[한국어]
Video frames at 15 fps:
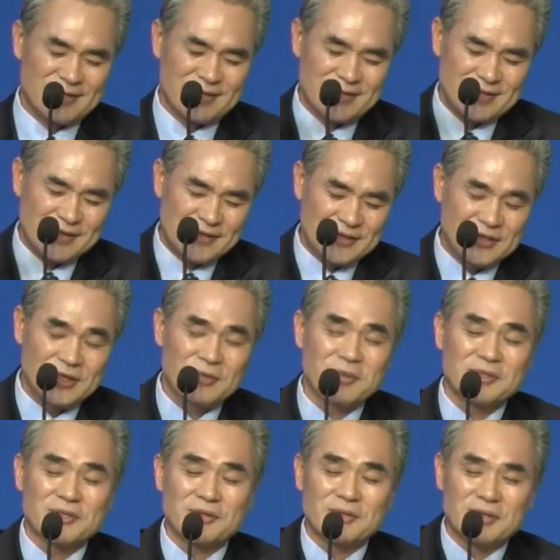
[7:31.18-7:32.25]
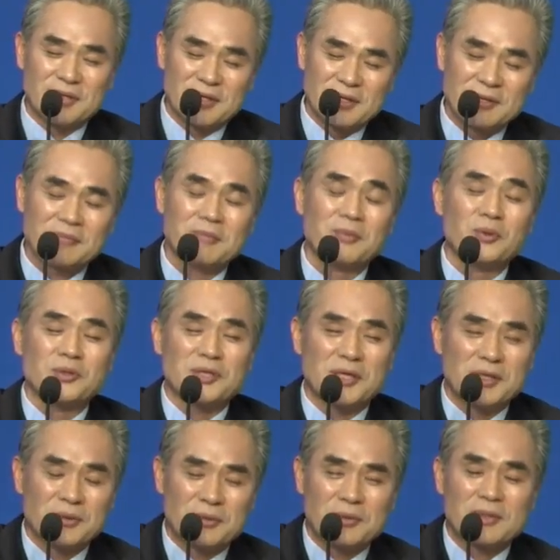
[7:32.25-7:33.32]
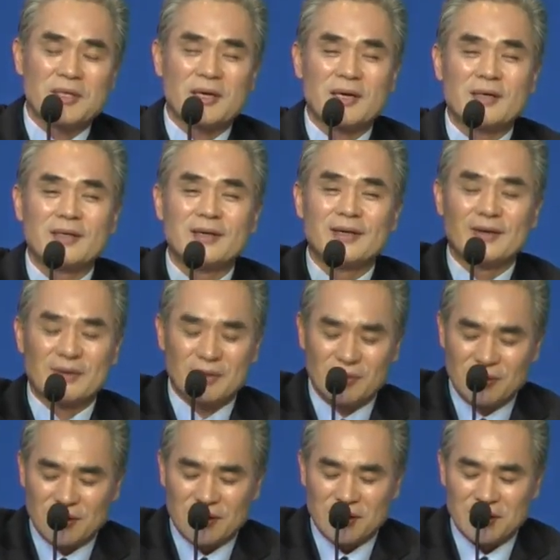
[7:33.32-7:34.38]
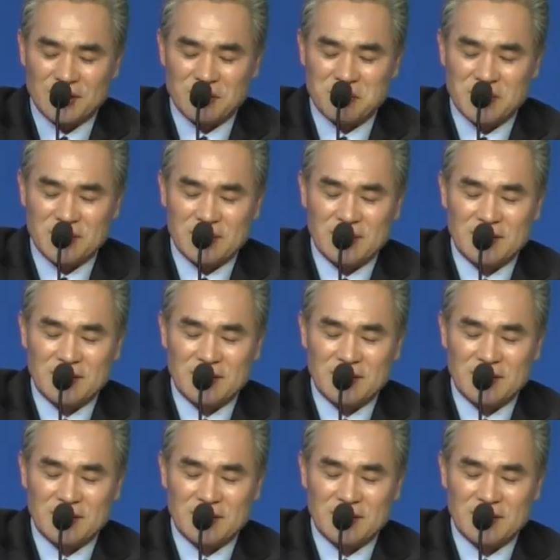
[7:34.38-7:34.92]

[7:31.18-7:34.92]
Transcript: 이스라엘 백성들이 모세 인도를 따라 건너가게 됩니다.